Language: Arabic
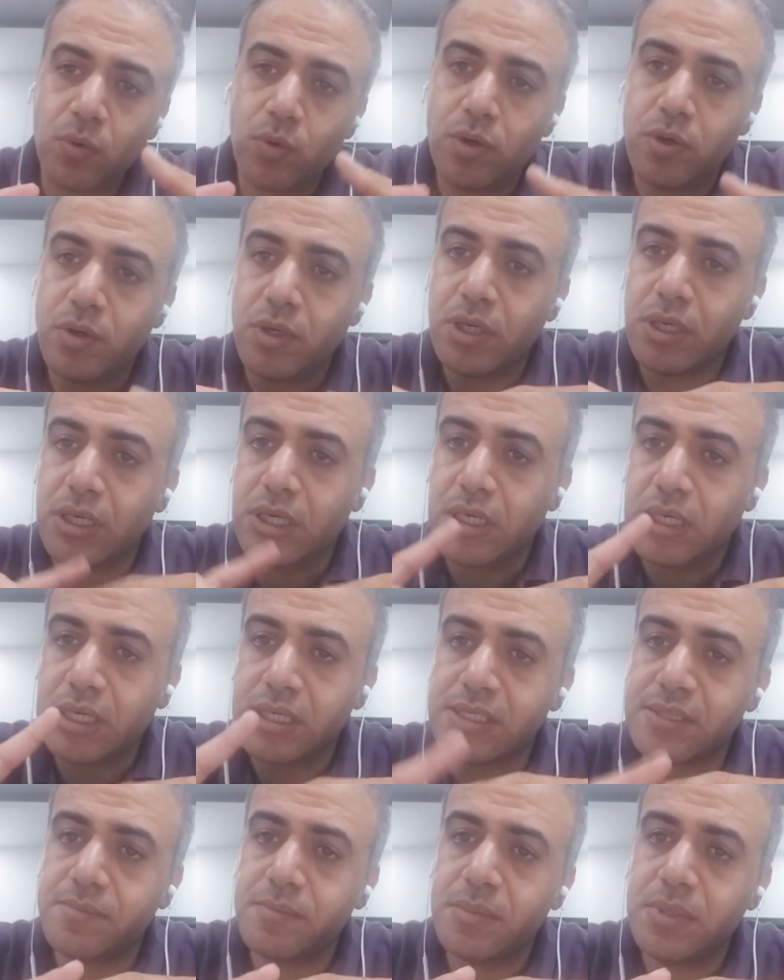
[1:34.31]
وهو
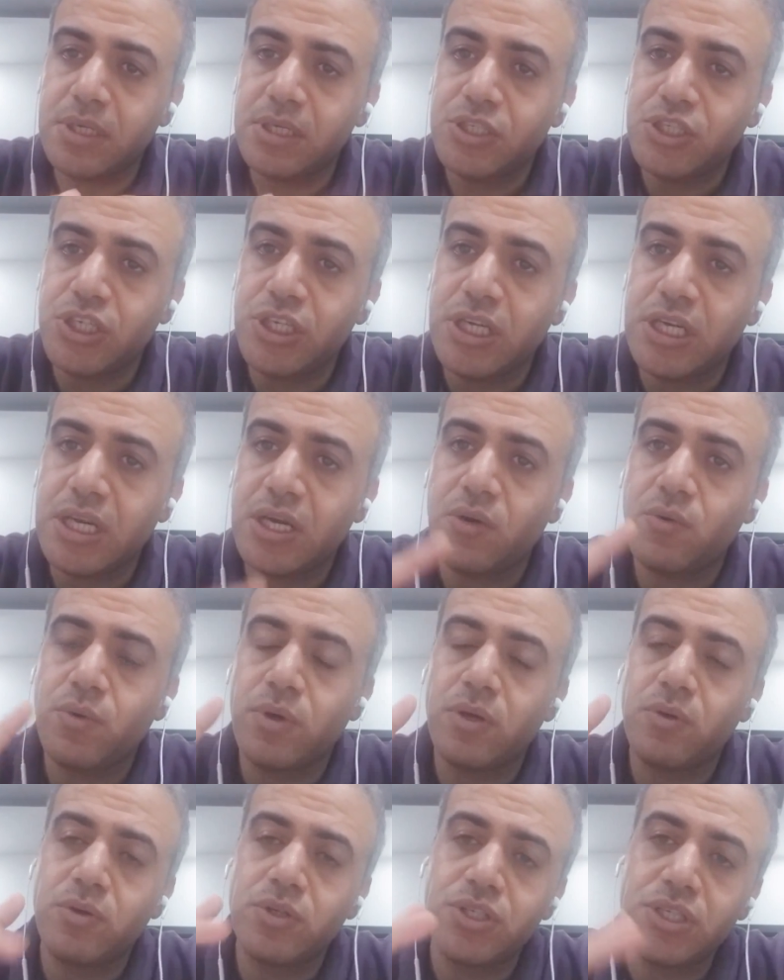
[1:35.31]
القسم الجيل
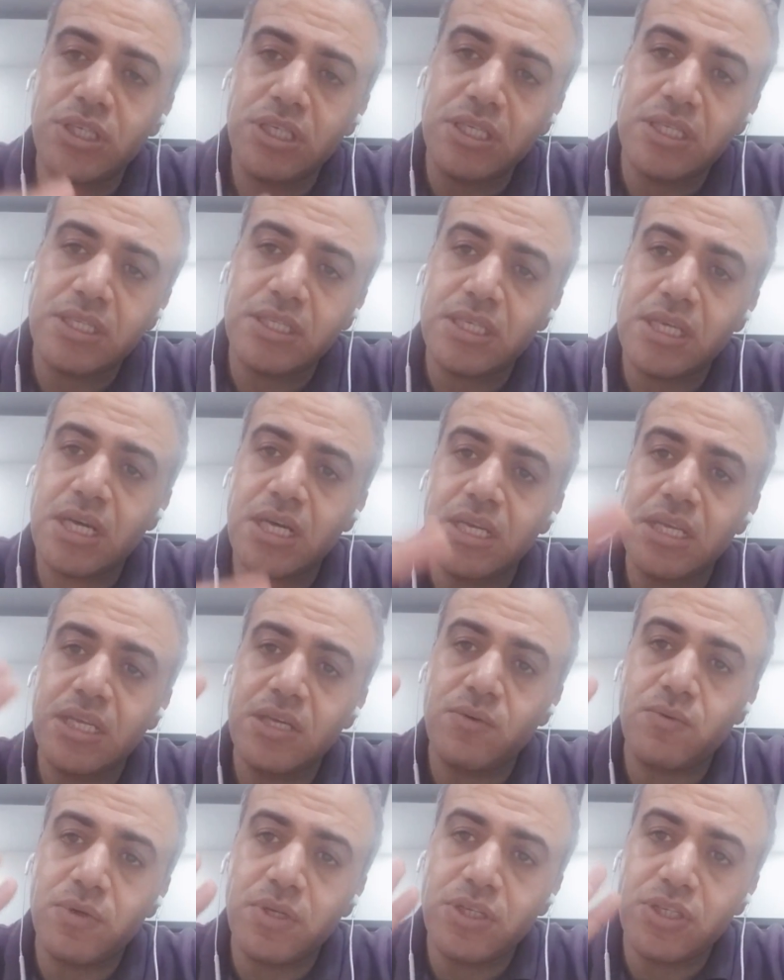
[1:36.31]
الأول والجيل
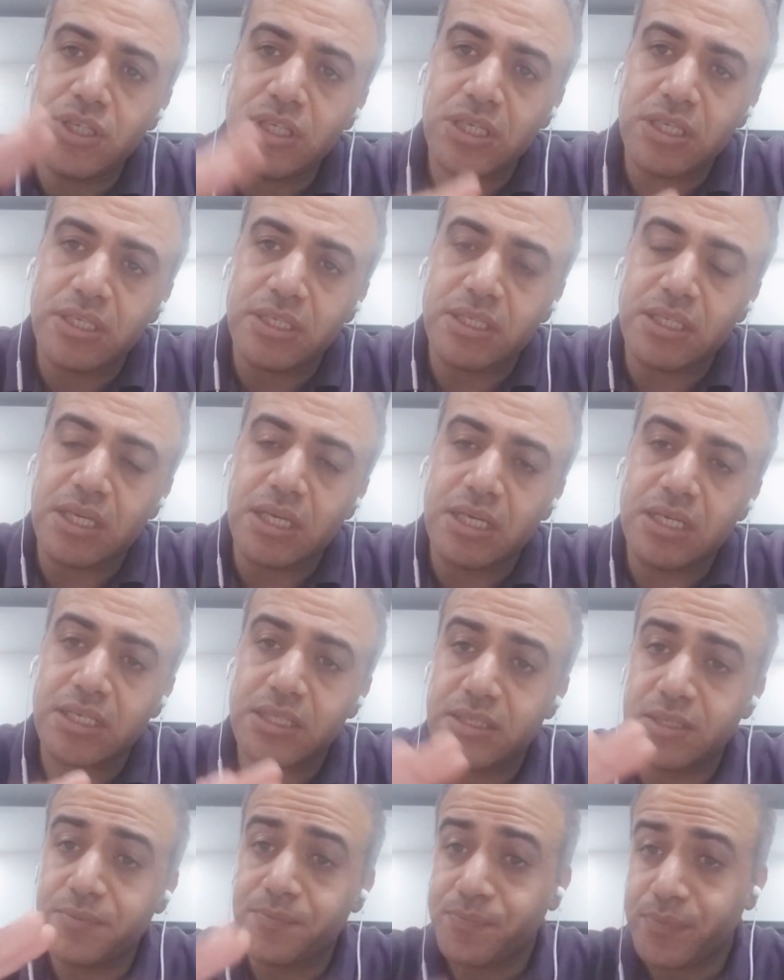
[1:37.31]
الثاني والجيل
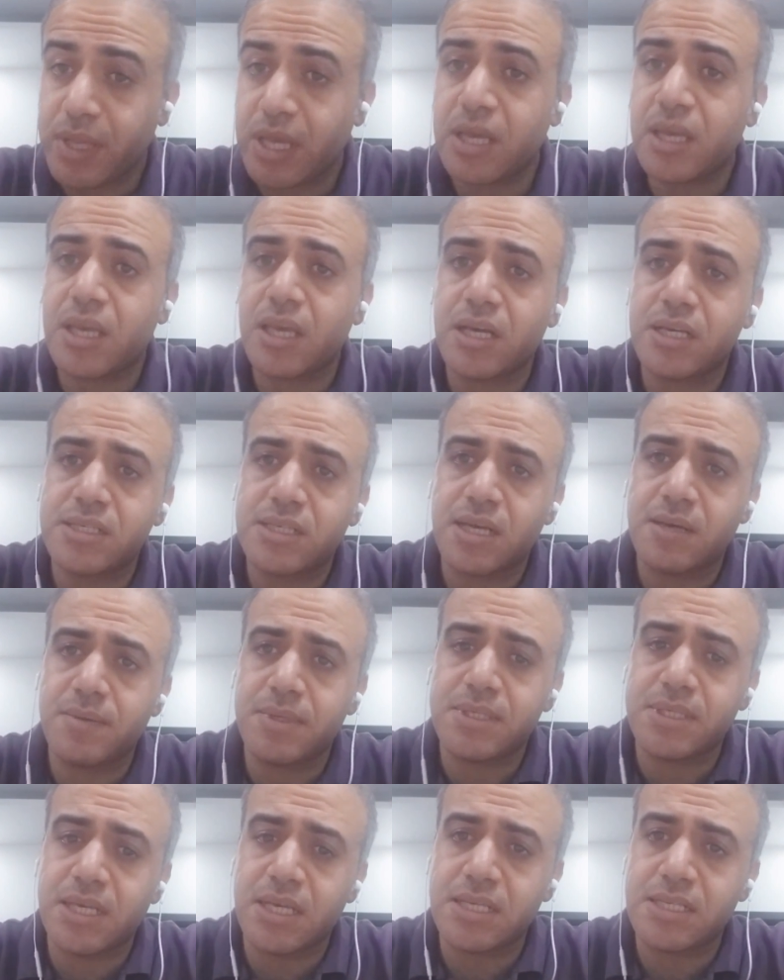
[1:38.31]
الثالث هاي كأقسام
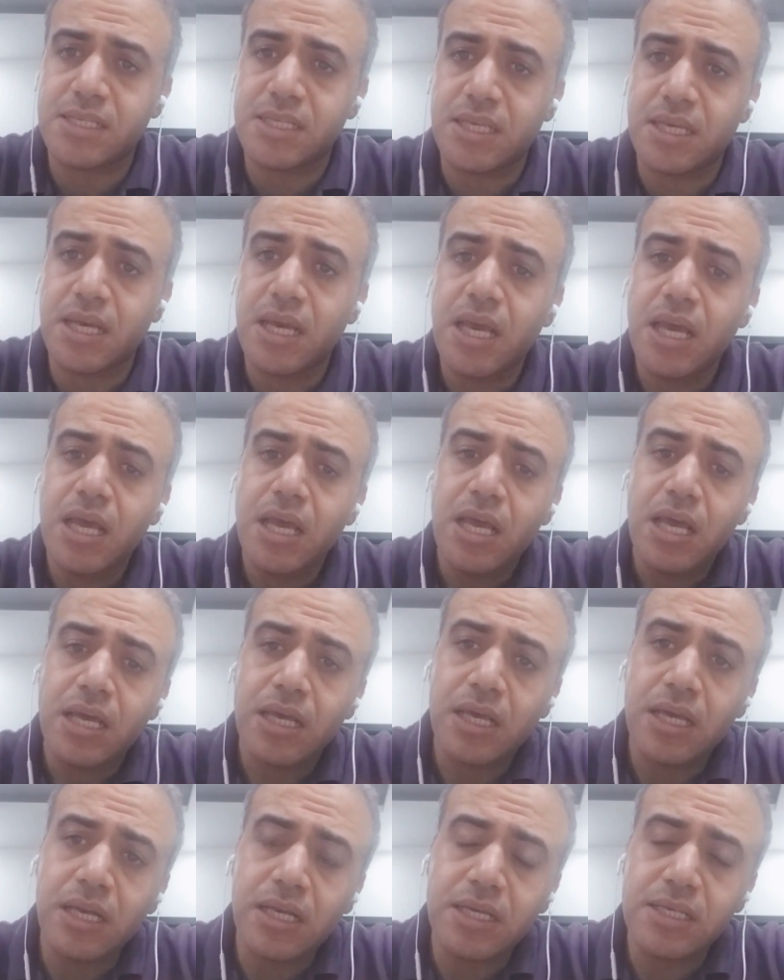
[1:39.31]
أساسية
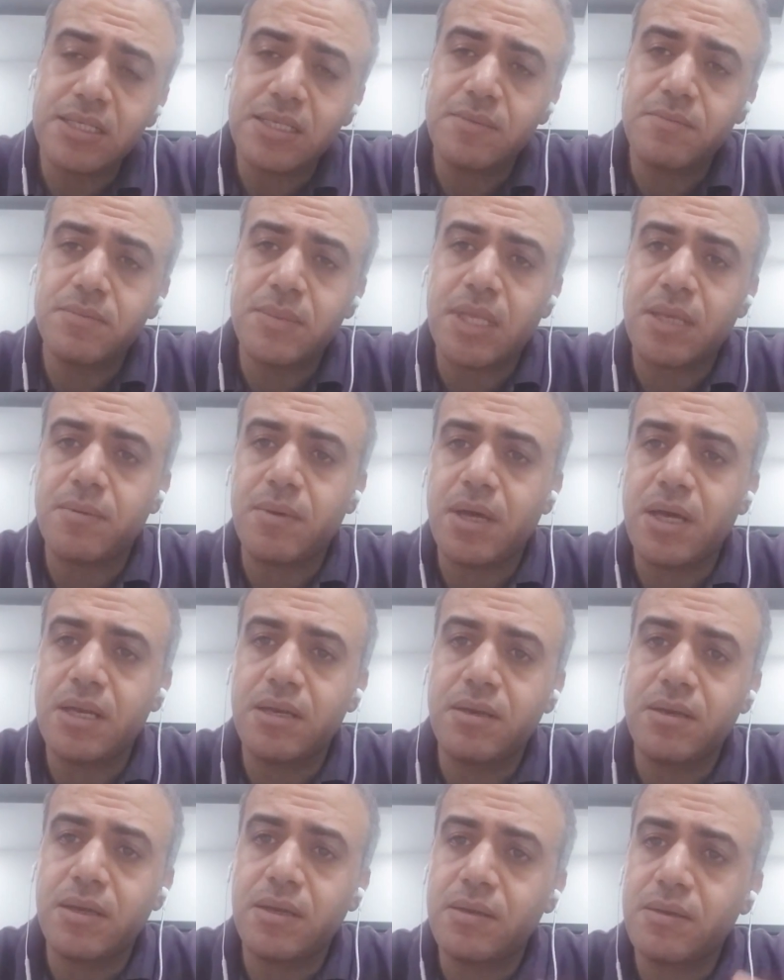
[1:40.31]
كل قسم
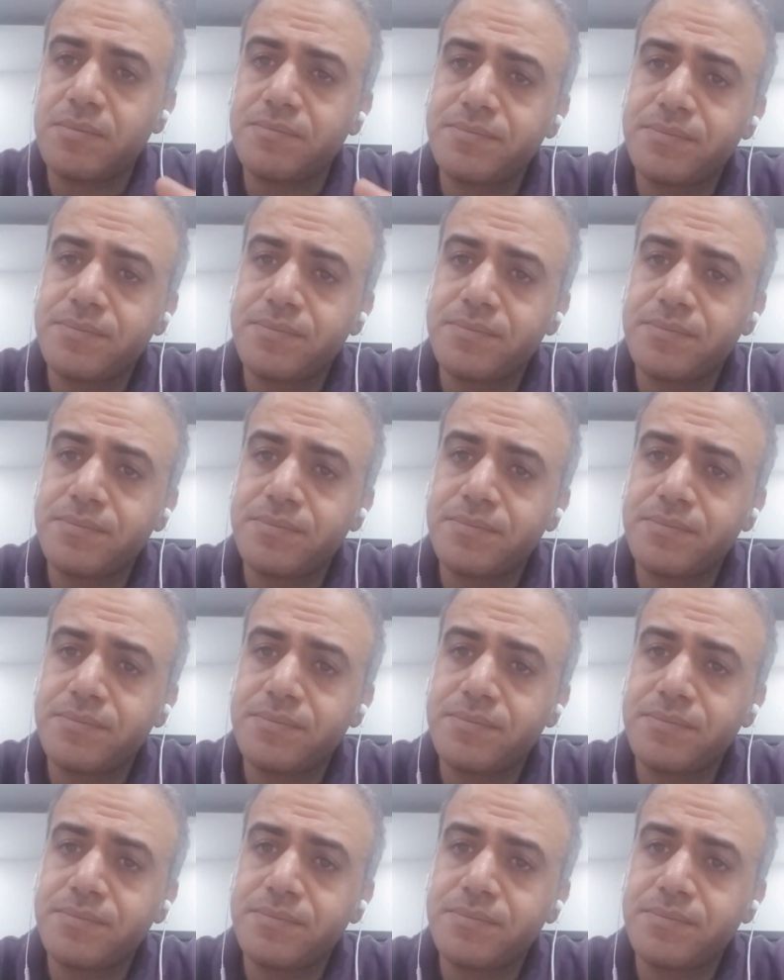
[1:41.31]
طبعا